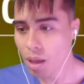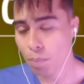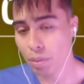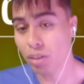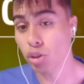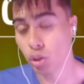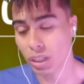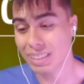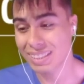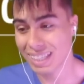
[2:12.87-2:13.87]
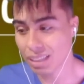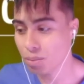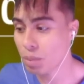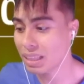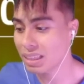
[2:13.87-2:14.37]
pero en total
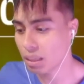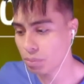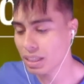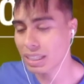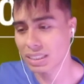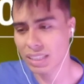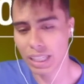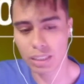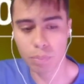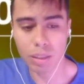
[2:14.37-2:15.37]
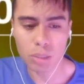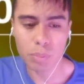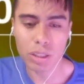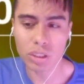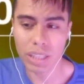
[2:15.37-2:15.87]
serían 20.000 cristales. Más o
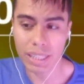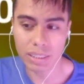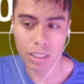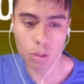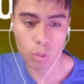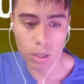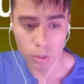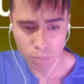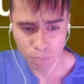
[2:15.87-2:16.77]
menos este juego